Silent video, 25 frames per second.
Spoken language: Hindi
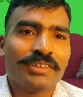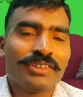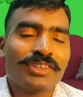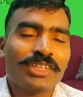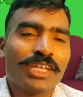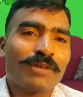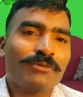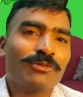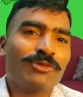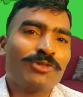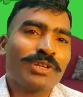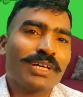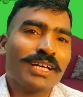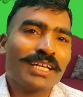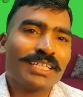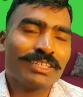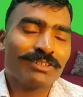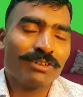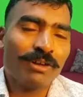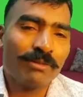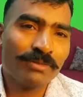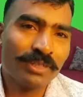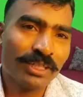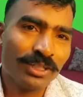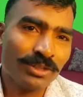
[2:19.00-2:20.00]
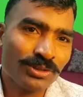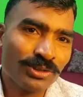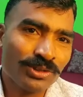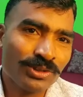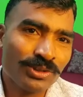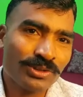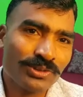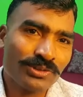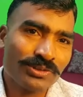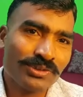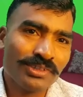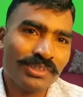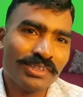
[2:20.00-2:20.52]
तब उनका जवाब था
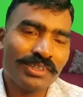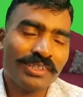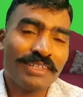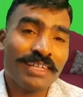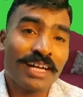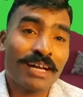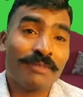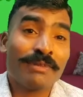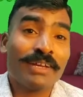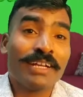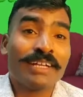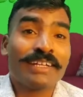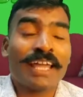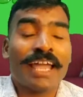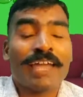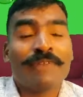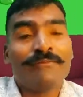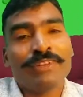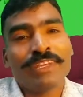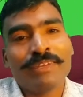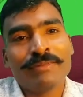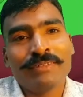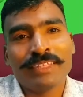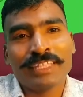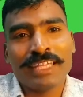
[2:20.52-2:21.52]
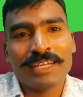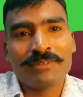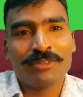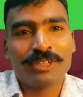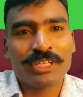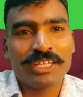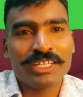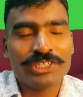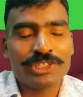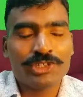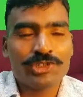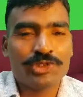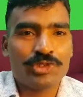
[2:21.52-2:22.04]
दोस्तों कि हमें टाइम नहीं मिलता है बोला
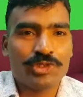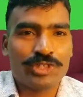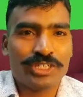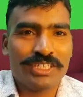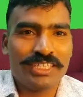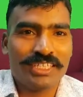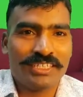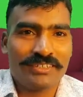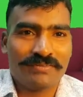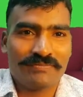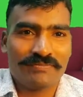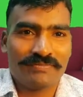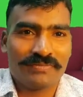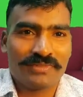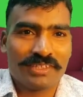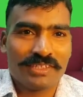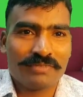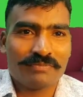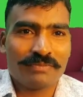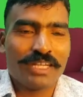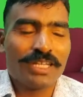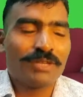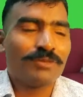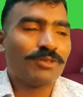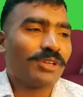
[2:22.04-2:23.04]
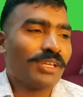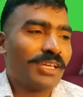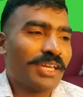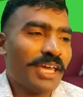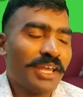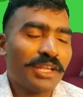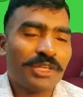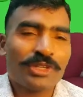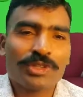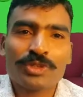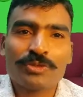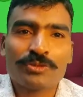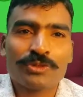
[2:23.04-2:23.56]
इन चीज़ों के लिए मैंने बोला यार
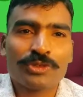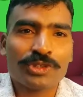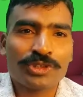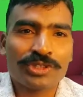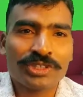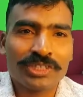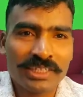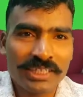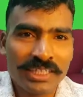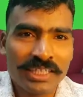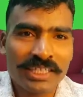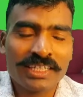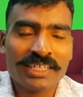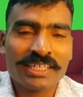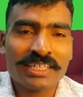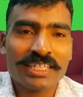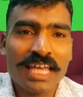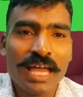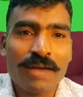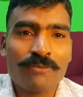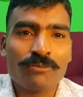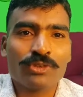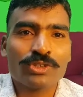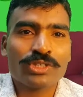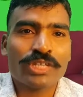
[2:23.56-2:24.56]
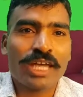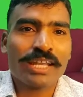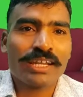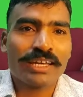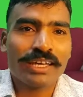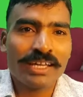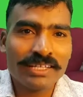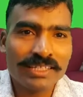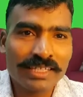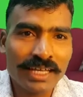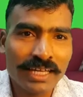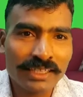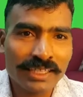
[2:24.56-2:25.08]
ये तो बहुत ही ये है कि आपको
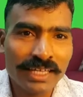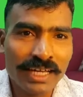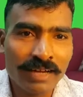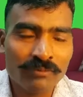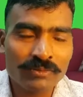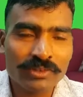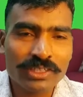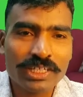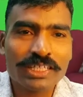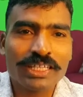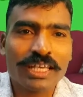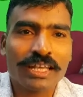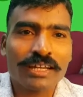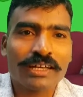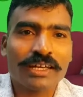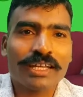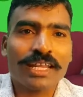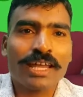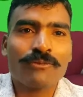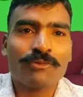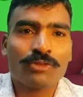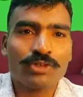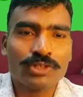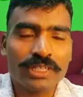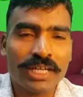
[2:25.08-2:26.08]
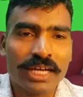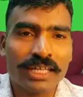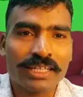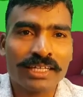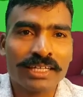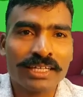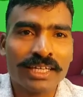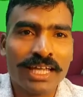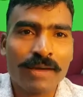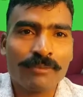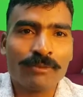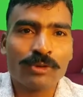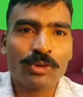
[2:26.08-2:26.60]
जानकारी ज़्यादा है हमसे जानकारी आपको ज़्यादा
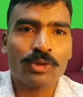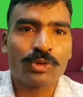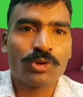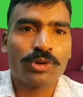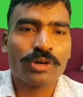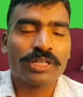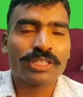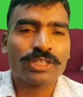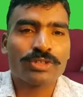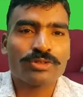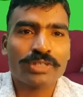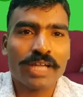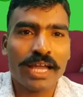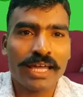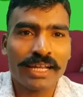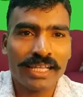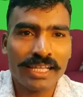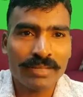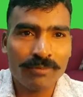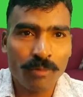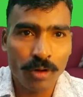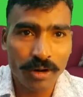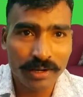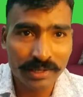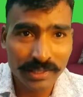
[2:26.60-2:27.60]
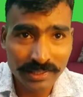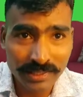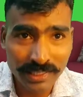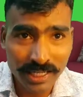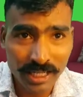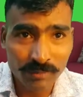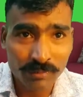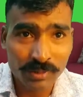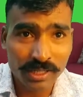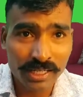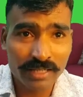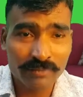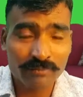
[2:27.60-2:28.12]
है आप लोगों का जो चैनल है मोनिटाइज
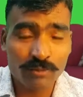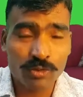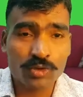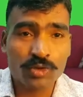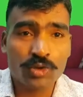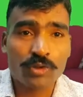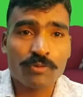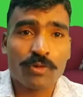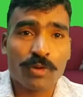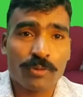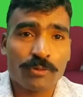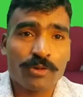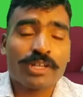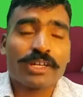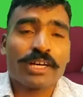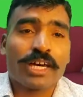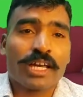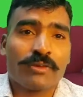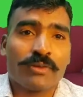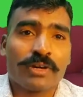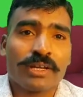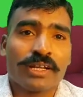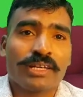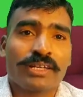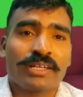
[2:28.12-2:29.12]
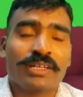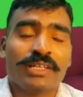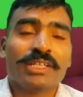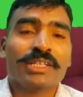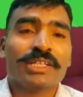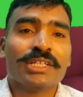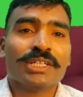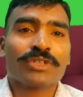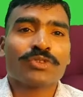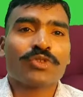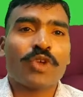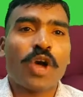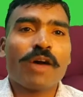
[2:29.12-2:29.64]
करवा रहे उसको प्रमोट करवा रहे
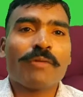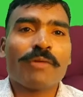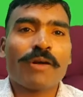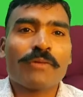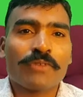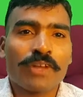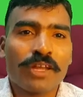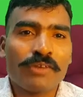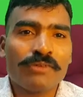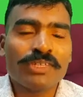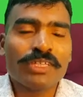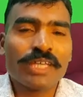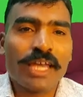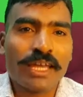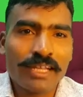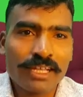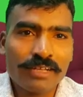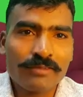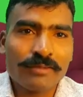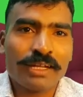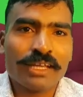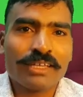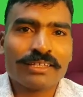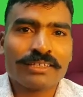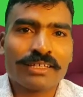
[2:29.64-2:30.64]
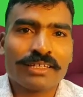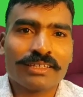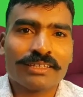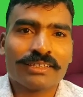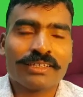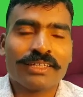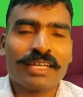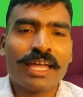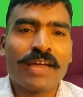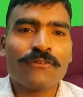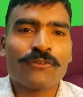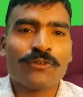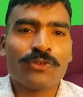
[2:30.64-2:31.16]
तो आप अपना भी चैनल बना सकते
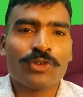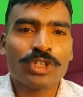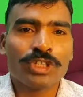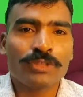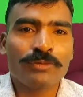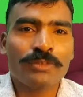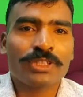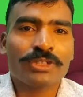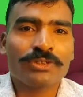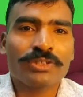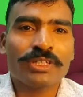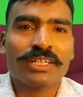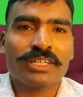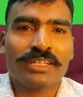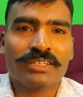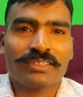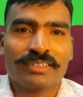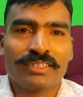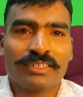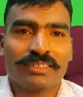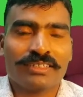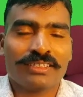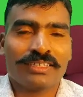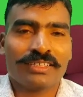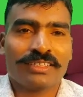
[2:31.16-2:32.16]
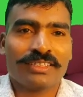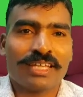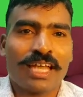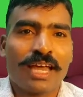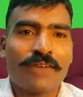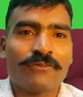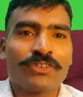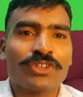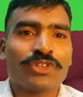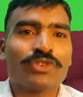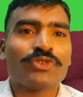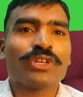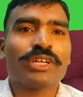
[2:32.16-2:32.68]
हैं आप खुद भी तो ये कर सकते हैं
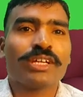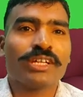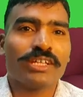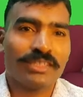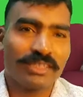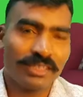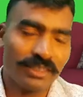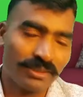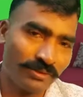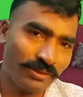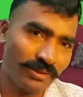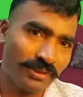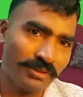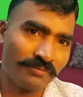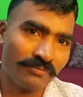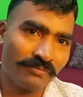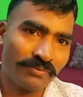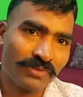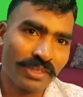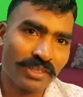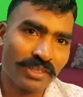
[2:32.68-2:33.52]
आप क्यों नहीं करते खुद